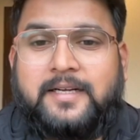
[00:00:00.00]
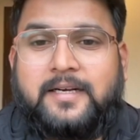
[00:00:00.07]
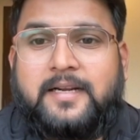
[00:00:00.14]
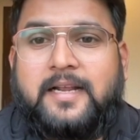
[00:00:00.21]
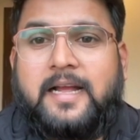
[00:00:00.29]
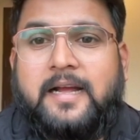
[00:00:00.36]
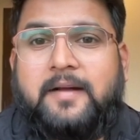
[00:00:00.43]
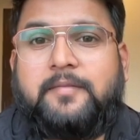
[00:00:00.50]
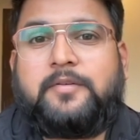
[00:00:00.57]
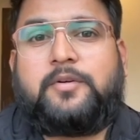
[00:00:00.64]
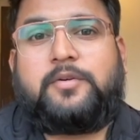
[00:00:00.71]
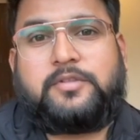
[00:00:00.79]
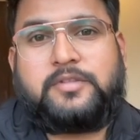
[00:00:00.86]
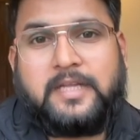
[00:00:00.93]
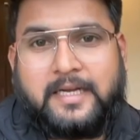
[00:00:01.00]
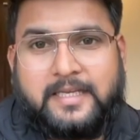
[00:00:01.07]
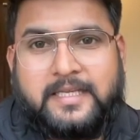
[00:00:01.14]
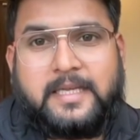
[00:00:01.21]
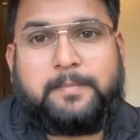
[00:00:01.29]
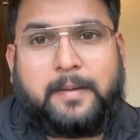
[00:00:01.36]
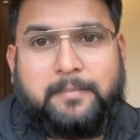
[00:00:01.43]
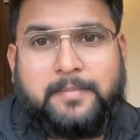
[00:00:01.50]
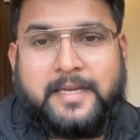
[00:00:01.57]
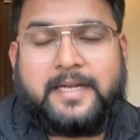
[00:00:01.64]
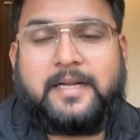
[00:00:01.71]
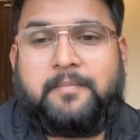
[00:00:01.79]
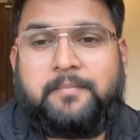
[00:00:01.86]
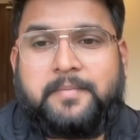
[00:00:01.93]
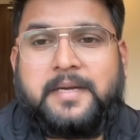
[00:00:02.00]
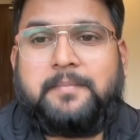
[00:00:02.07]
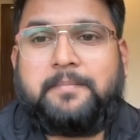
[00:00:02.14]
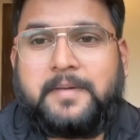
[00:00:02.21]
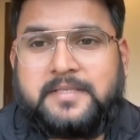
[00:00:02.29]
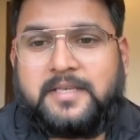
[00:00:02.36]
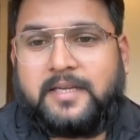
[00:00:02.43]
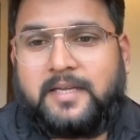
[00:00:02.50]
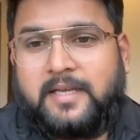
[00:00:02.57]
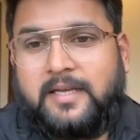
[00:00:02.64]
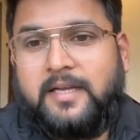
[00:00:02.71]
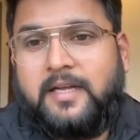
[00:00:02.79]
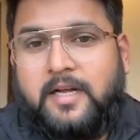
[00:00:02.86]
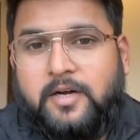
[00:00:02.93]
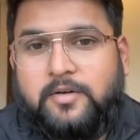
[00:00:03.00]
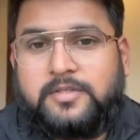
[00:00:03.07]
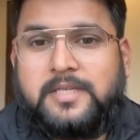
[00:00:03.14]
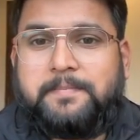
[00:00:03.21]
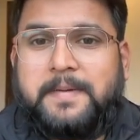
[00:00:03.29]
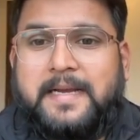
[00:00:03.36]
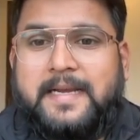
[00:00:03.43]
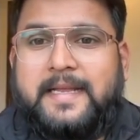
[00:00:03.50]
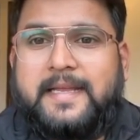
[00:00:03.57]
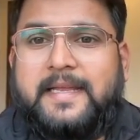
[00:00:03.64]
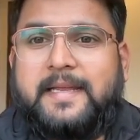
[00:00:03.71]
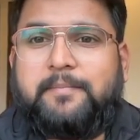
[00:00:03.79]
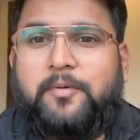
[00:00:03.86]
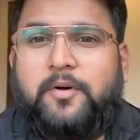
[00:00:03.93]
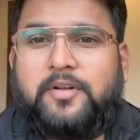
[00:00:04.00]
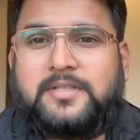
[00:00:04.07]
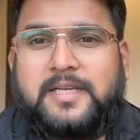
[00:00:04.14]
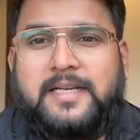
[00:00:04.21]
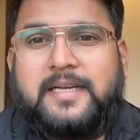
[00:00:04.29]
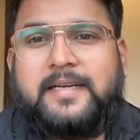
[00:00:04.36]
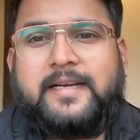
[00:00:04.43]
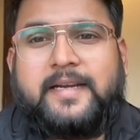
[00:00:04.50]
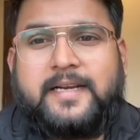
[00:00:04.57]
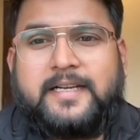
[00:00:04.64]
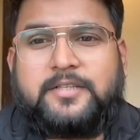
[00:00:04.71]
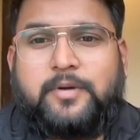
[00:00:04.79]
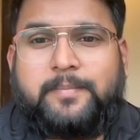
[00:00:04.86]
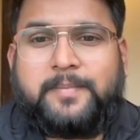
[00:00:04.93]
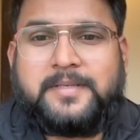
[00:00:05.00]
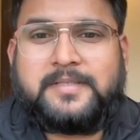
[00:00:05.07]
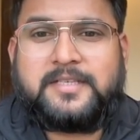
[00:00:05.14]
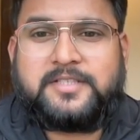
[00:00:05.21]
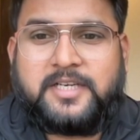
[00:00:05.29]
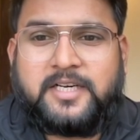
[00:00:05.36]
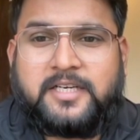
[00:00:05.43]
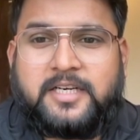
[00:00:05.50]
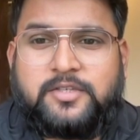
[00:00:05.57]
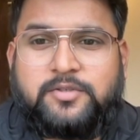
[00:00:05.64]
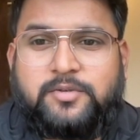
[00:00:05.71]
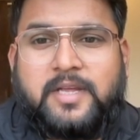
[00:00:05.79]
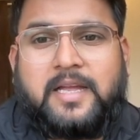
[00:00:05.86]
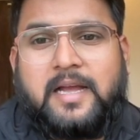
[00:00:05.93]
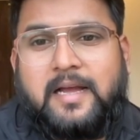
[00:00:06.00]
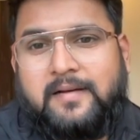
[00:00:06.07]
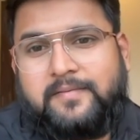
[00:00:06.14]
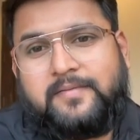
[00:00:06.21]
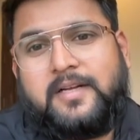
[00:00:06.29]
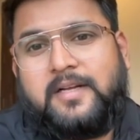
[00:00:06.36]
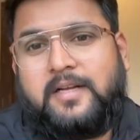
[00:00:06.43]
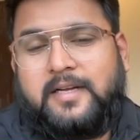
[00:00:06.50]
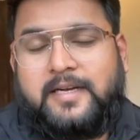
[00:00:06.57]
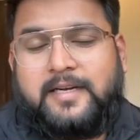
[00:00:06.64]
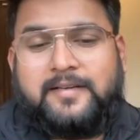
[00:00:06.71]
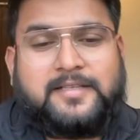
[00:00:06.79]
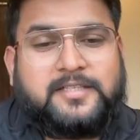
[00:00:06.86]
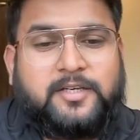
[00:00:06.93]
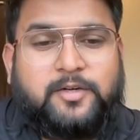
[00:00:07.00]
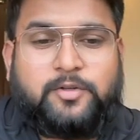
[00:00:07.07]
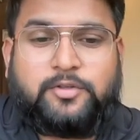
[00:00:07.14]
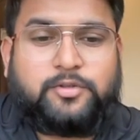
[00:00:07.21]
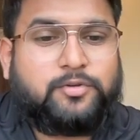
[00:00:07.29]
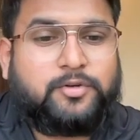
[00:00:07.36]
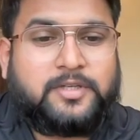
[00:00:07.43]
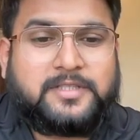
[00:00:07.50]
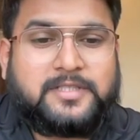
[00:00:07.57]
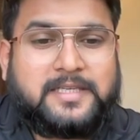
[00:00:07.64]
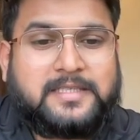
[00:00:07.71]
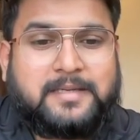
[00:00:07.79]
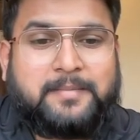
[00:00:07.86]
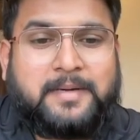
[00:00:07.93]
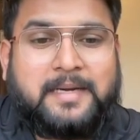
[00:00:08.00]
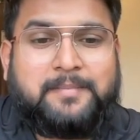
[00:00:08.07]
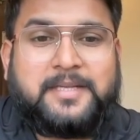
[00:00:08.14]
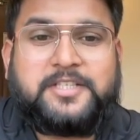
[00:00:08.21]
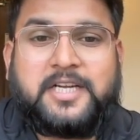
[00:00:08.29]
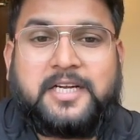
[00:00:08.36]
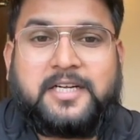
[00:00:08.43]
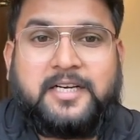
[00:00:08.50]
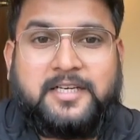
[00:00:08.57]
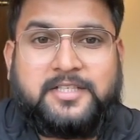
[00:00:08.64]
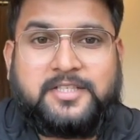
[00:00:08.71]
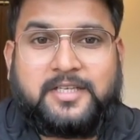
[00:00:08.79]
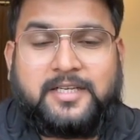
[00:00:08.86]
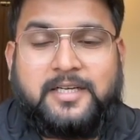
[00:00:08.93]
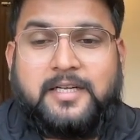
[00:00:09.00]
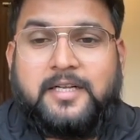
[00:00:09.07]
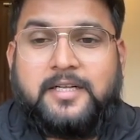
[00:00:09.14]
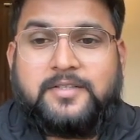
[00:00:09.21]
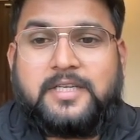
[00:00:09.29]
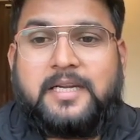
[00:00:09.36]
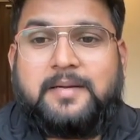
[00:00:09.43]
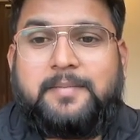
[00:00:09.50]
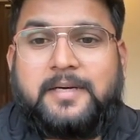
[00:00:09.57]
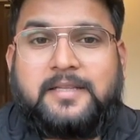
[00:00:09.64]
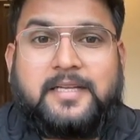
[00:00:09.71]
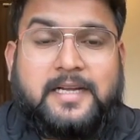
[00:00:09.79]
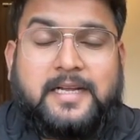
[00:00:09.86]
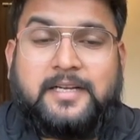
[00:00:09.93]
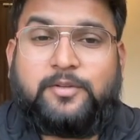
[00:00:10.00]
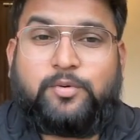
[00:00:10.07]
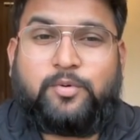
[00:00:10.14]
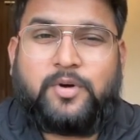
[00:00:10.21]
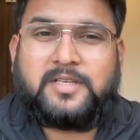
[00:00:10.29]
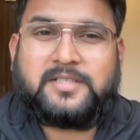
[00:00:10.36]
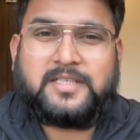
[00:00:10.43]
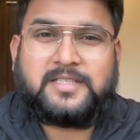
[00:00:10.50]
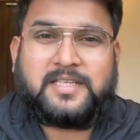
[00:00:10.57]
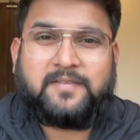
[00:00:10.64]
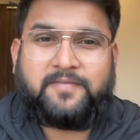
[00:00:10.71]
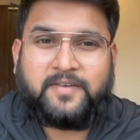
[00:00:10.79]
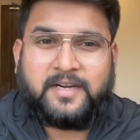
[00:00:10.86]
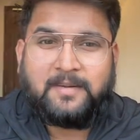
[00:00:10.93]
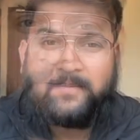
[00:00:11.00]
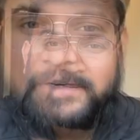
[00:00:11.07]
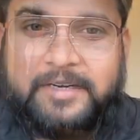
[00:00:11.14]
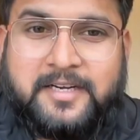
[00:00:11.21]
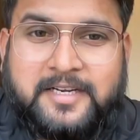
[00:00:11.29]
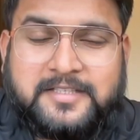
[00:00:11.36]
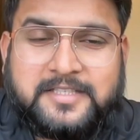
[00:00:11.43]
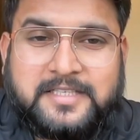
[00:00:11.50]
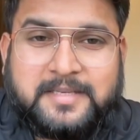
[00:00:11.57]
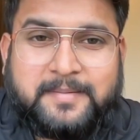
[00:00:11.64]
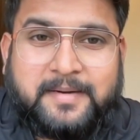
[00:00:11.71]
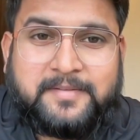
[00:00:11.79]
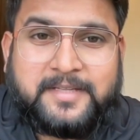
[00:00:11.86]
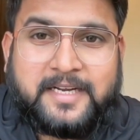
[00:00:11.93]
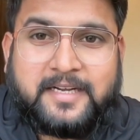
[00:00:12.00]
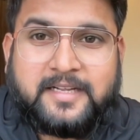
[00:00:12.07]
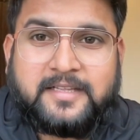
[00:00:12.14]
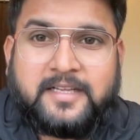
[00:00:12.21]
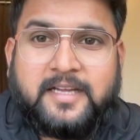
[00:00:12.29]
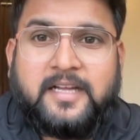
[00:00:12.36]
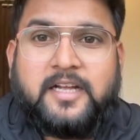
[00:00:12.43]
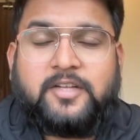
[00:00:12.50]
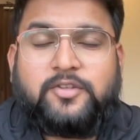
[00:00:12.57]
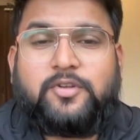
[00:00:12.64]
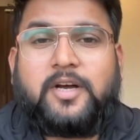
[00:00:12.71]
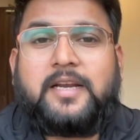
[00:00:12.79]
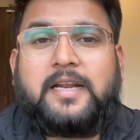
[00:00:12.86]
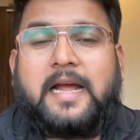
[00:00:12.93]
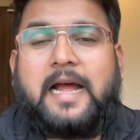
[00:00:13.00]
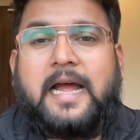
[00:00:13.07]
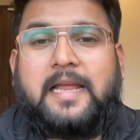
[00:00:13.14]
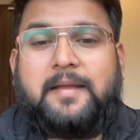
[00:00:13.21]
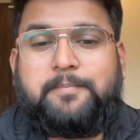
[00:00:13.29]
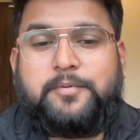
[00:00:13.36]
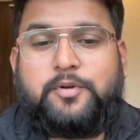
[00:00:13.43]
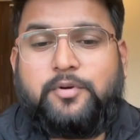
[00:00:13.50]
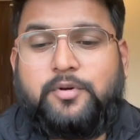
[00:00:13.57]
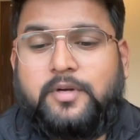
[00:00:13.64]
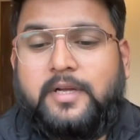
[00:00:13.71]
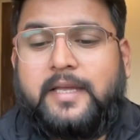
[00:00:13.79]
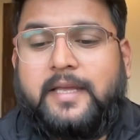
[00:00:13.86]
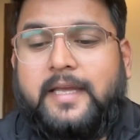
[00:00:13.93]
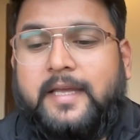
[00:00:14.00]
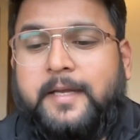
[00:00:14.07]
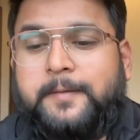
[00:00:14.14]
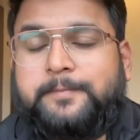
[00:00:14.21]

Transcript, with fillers: कर रहे हैं ताकि ये पब्लिक कंपनी बन सके उससे पहले ये बहुत सारी डिटेल्स को अपने साथ शेयर कर चुके हैं आप इंटरेस्टेड हो तो थोड़ा सा इसके बारे में चेक कर लीजिएगा चलिए बढ़ते हैं थोड़ा सा इसके फंडामेंटल एनालिसिस के बारे में देख लेते हैं तो अगर आईपीओ के